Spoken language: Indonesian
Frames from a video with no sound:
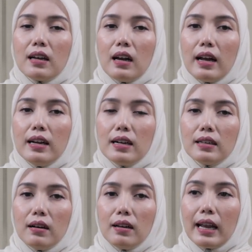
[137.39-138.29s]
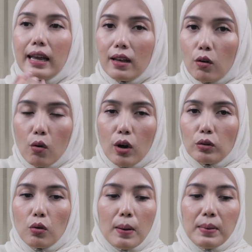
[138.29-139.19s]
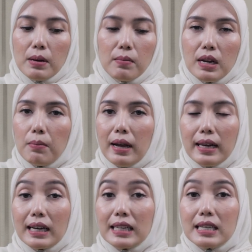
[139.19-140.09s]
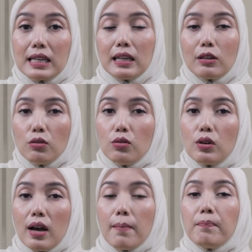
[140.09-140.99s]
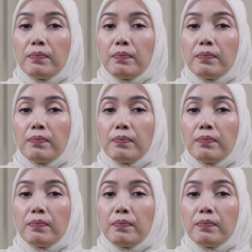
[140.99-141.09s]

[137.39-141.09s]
Kadang-kadang Lego atau benda-benda mainan kecil itu juga